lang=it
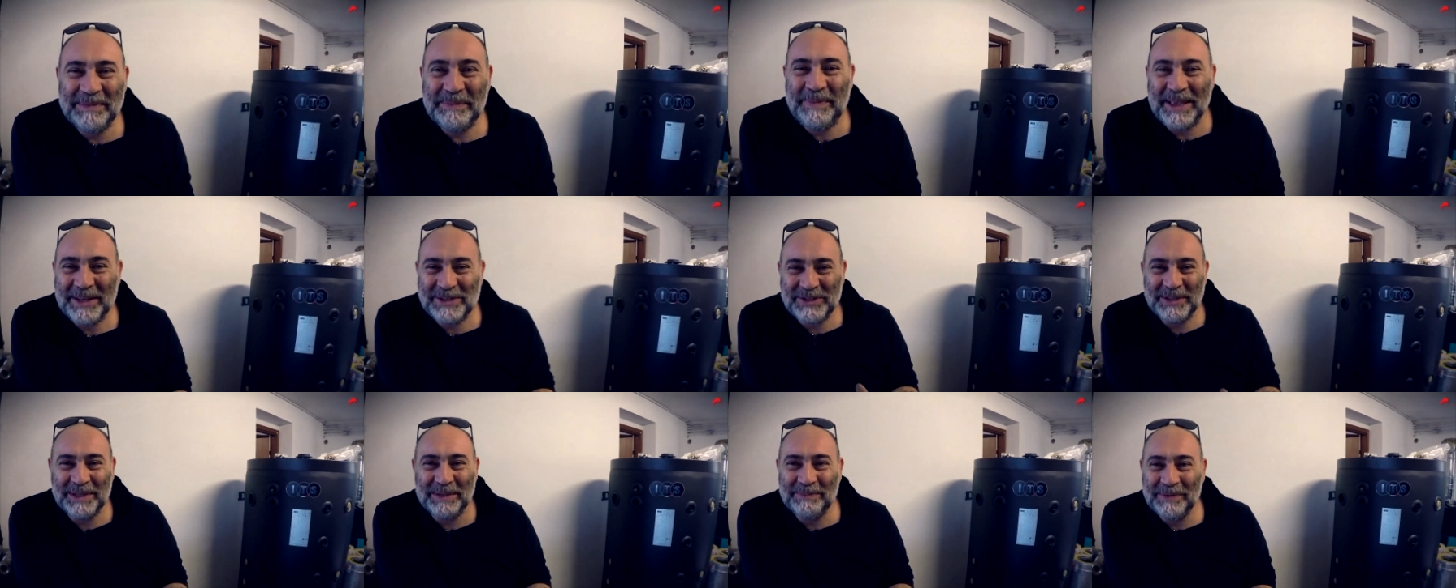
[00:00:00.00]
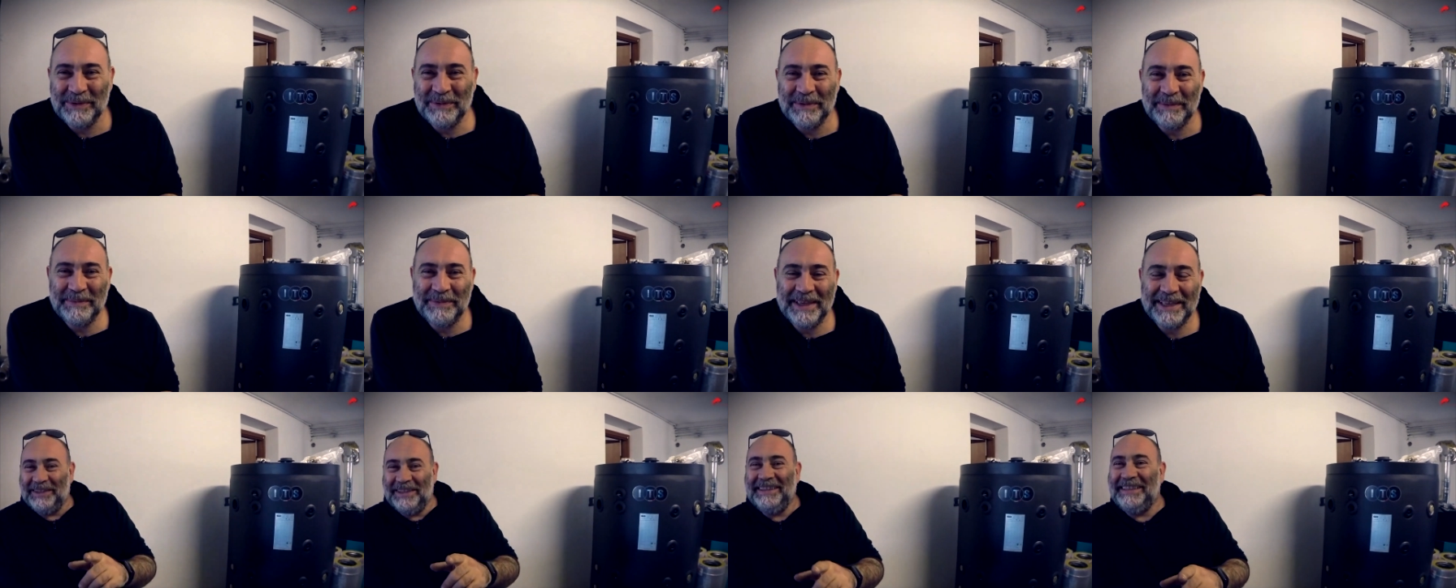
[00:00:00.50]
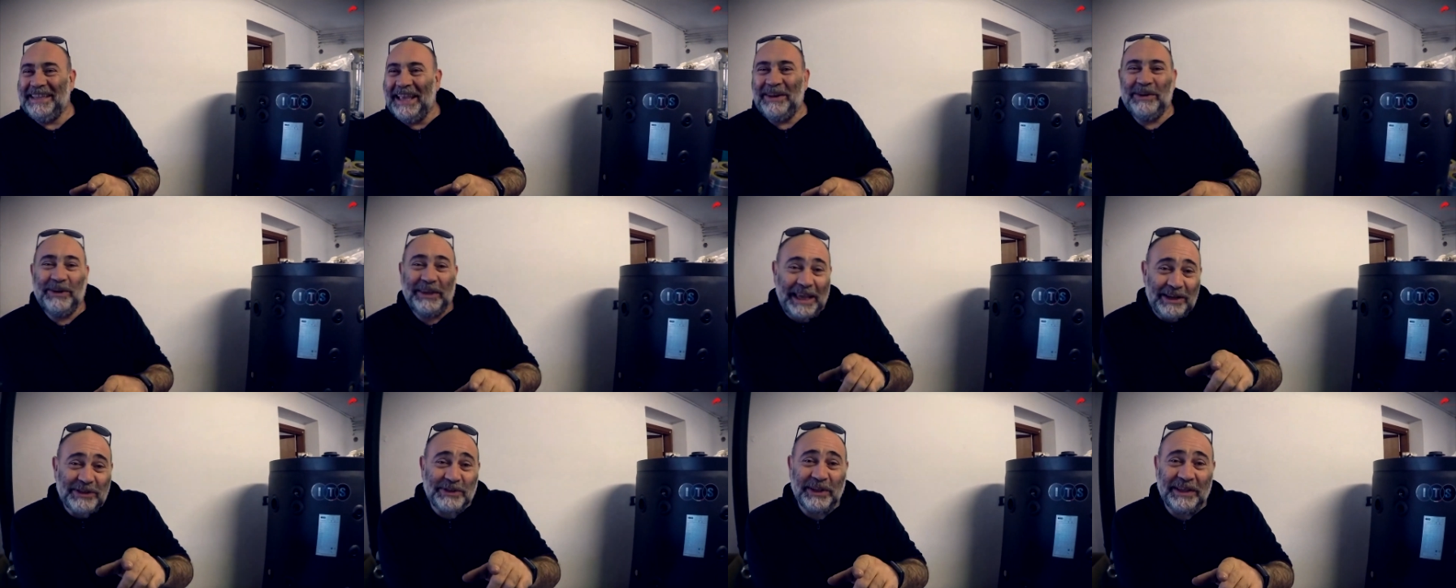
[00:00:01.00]
mi piace di più, mi piace. Ti
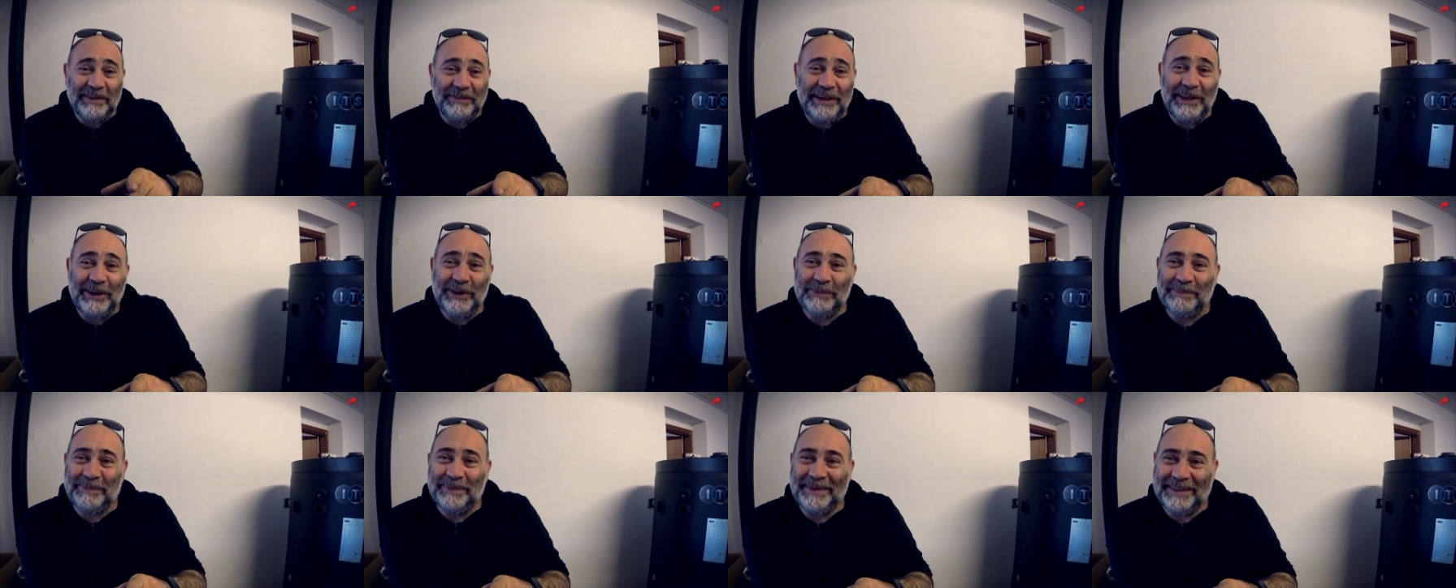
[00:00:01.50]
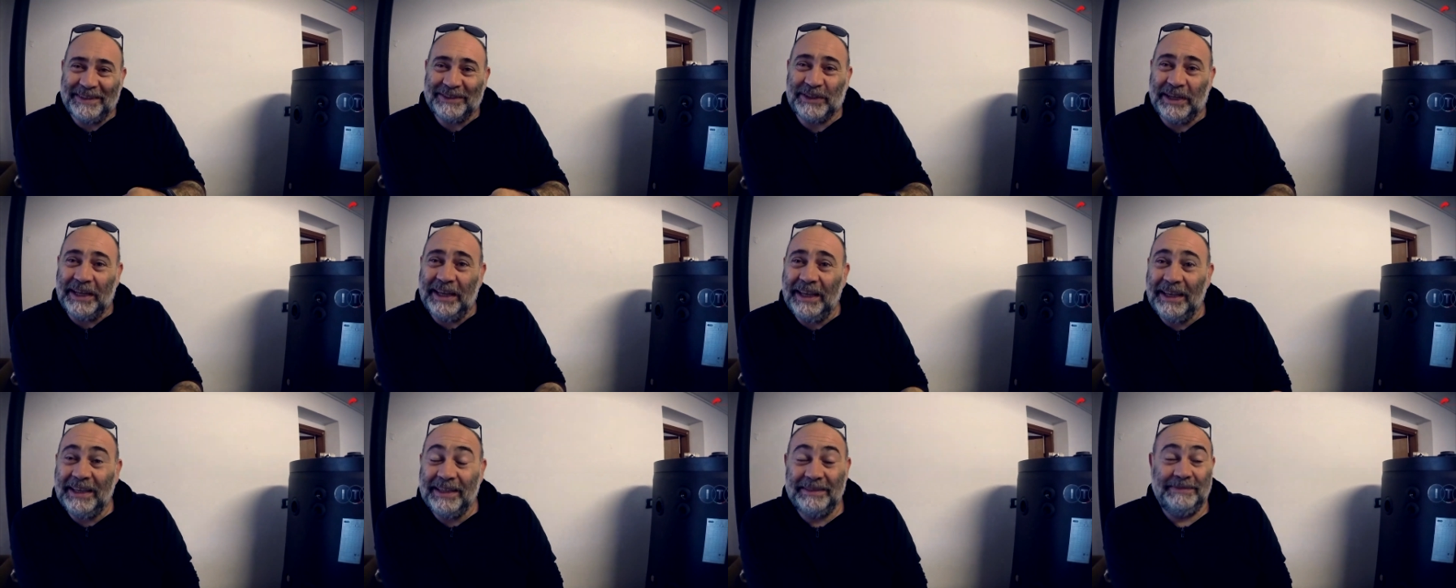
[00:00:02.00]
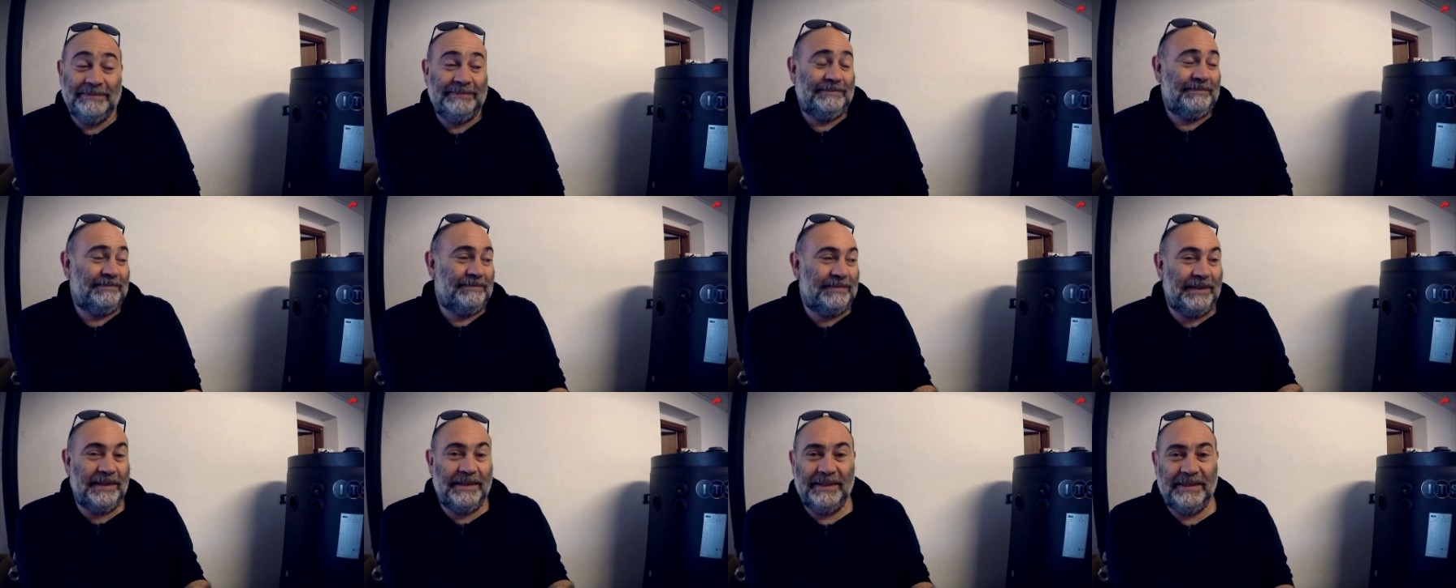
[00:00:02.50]
hanno chiesto davvero? Sì, sì. sì.
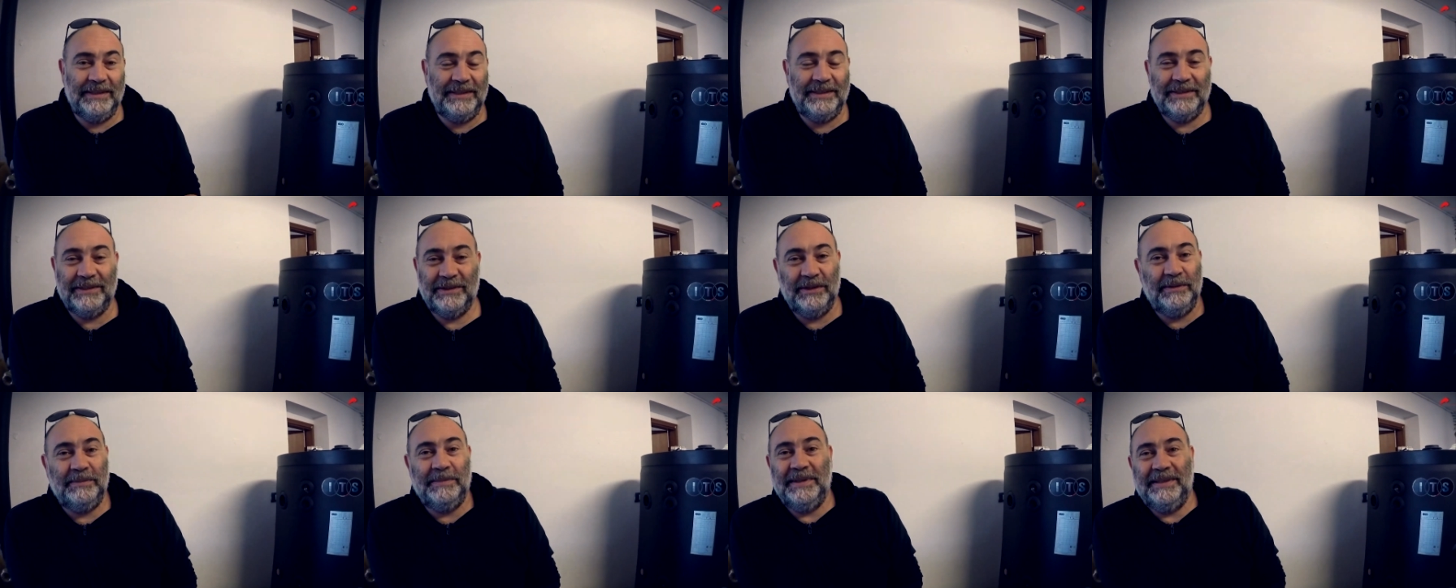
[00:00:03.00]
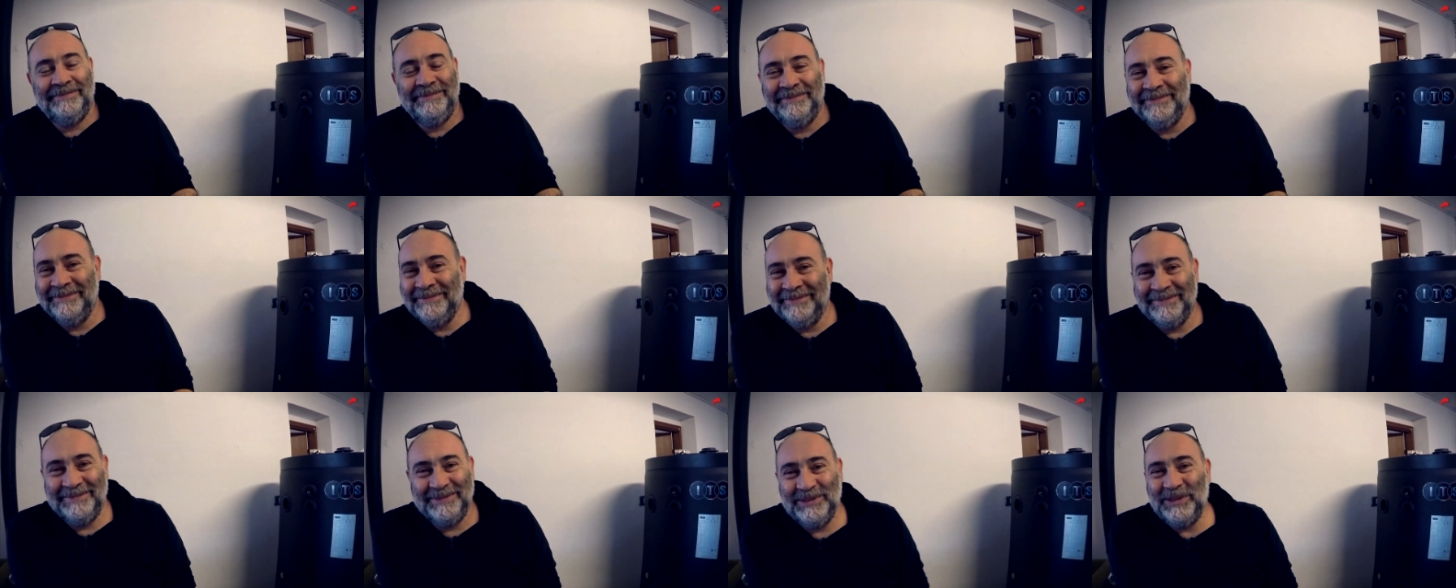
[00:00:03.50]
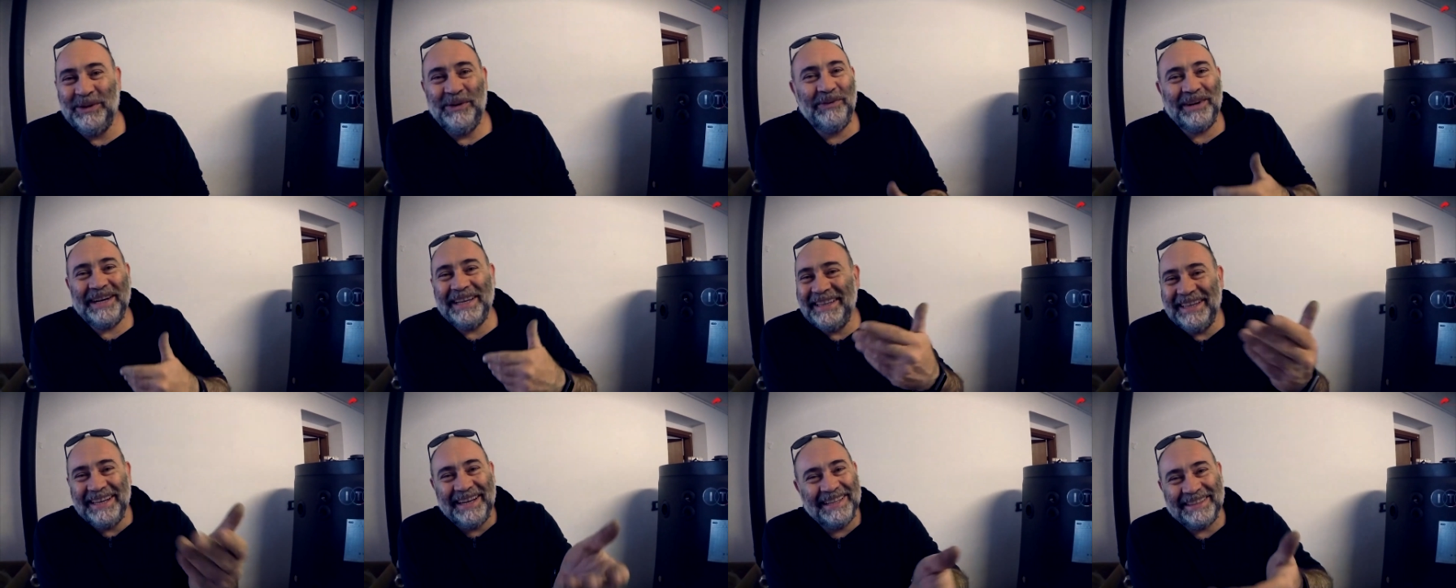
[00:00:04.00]
sì, sì. Insomma, non
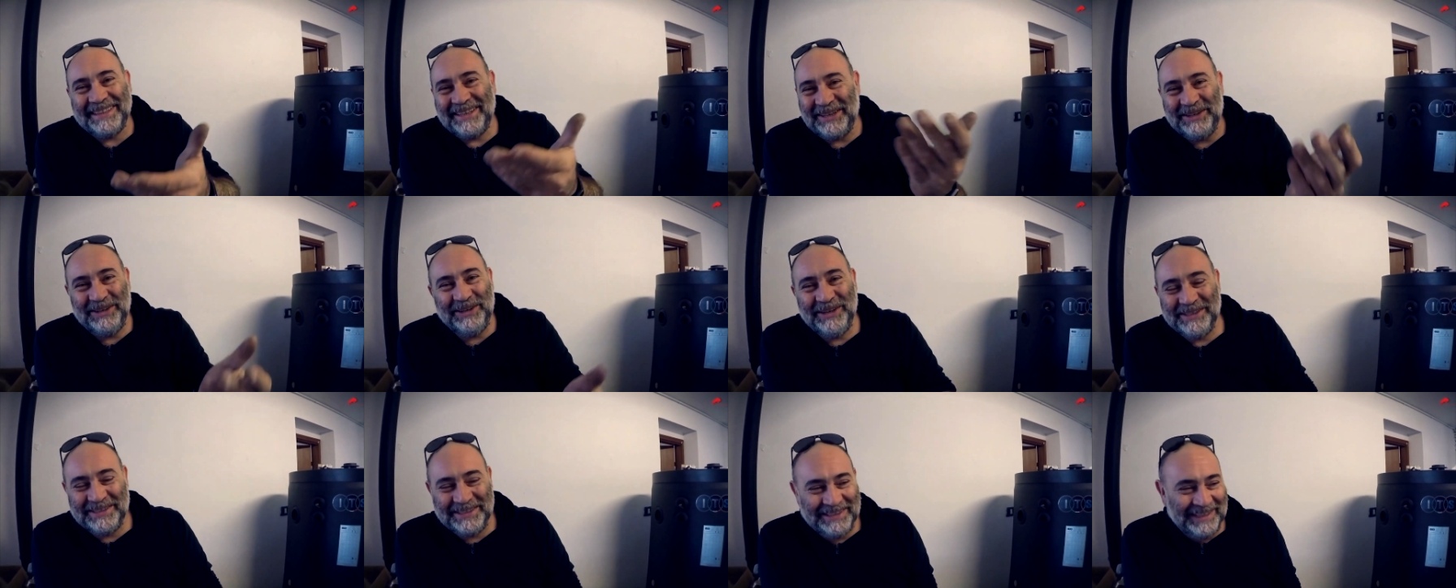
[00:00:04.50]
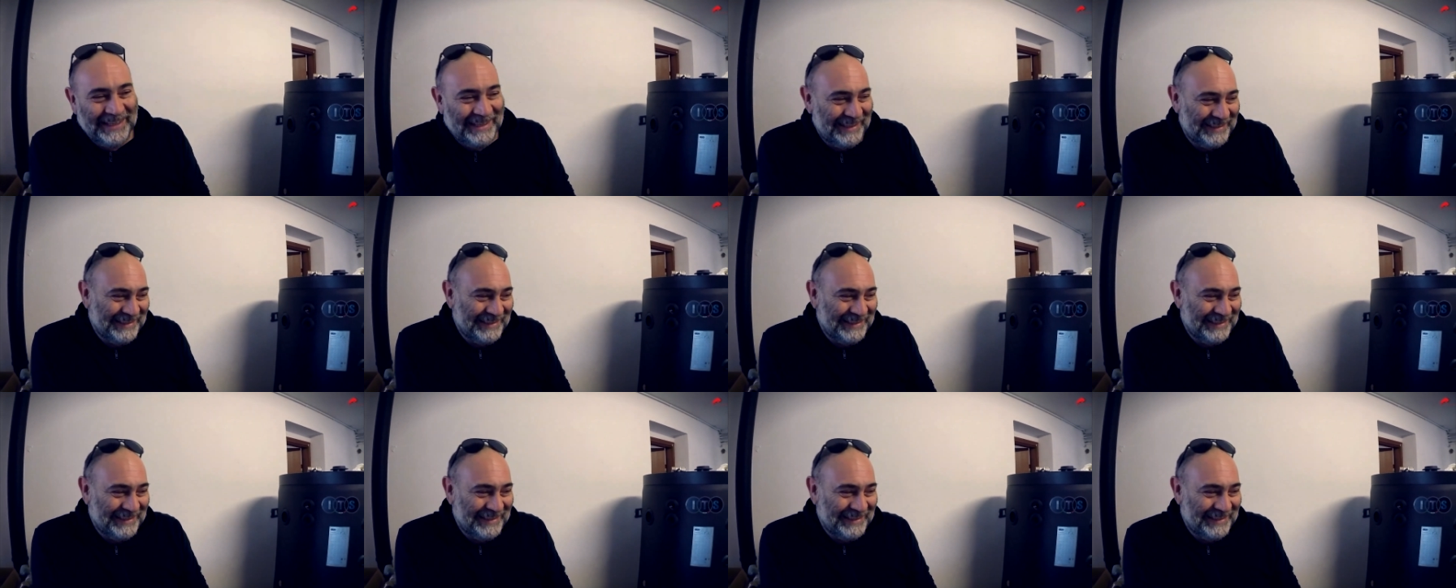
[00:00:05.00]
vorrei dire altre cose.